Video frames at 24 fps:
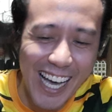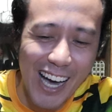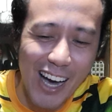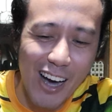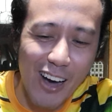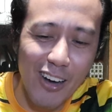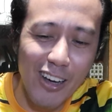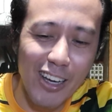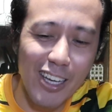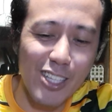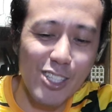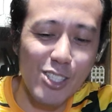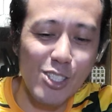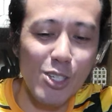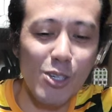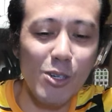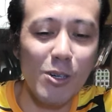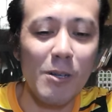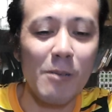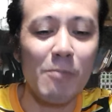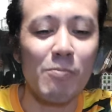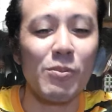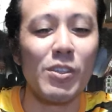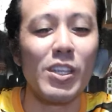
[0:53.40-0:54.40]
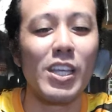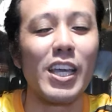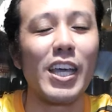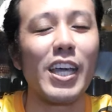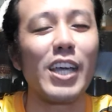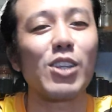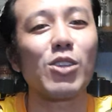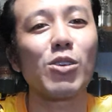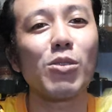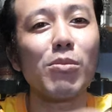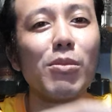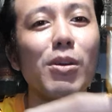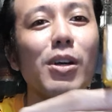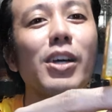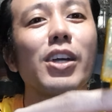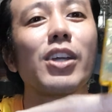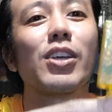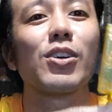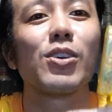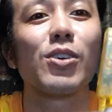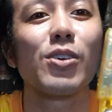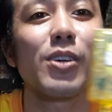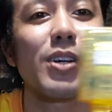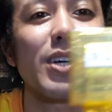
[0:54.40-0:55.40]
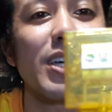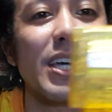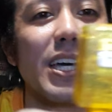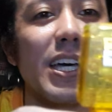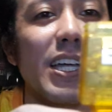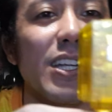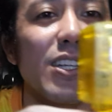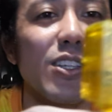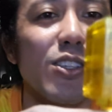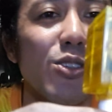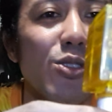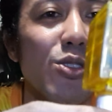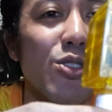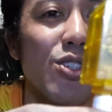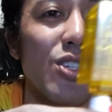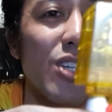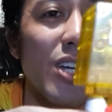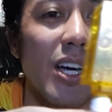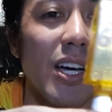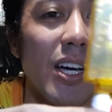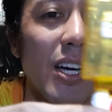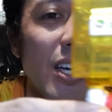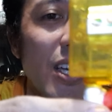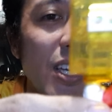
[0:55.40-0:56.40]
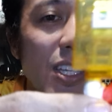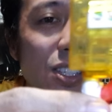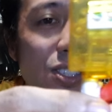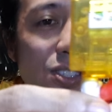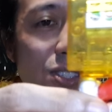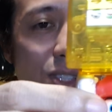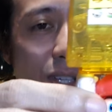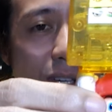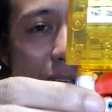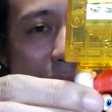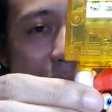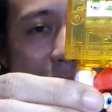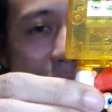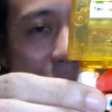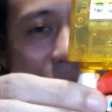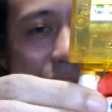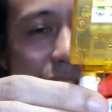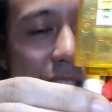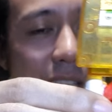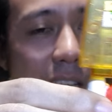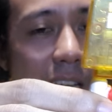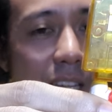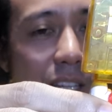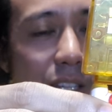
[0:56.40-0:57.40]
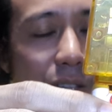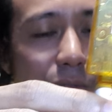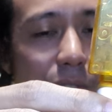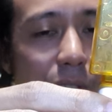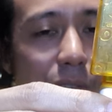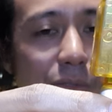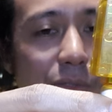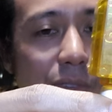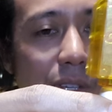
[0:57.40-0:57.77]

Okay, so itong Mario, ayan, cute siya. It's uh, the scale of the